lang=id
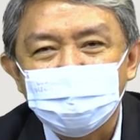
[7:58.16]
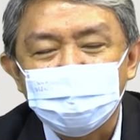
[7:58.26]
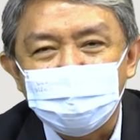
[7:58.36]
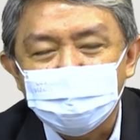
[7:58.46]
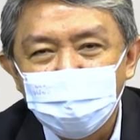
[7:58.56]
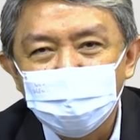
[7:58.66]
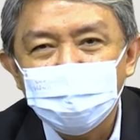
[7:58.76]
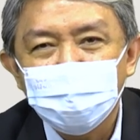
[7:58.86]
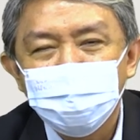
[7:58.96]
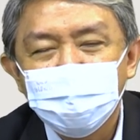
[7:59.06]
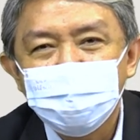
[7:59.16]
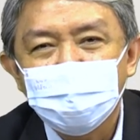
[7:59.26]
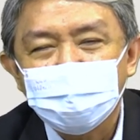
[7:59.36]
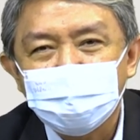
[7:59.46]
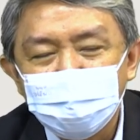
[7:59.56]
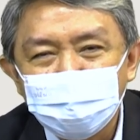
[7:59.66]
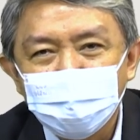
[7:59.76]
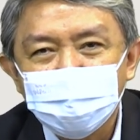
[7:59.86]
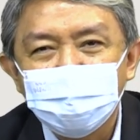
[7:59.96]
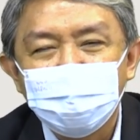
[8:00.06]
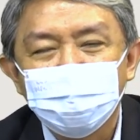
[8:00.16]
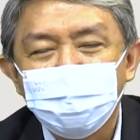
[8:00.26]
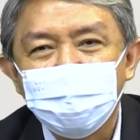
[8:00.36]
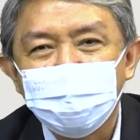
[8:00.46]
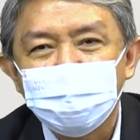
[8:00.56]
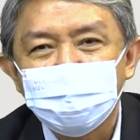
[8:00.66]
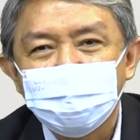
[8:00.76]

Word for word: jikalau kita mengejar kenikmatan hidup ini,